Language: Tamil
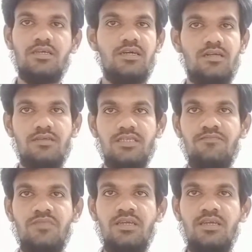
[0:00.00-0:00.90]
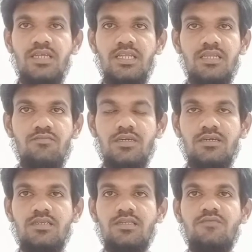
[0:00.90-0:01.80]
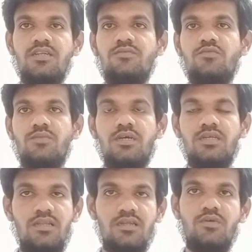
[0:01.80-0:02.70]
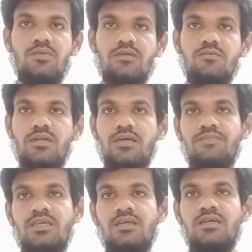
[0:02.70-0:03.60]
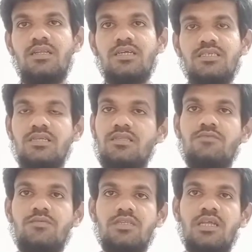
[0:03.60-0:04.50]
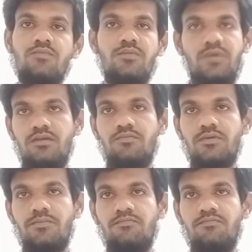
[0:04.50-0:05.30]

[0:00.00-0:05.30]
ஜார் பசியம் இன்றைக்கி நம்ம இந்த வீடியோ மூலமாக இன்னும் நம்ம பார்க்க போனோம்னா லட்சத்தீவை பற்றி தான் நம்ம பார்க்க போகிறோம்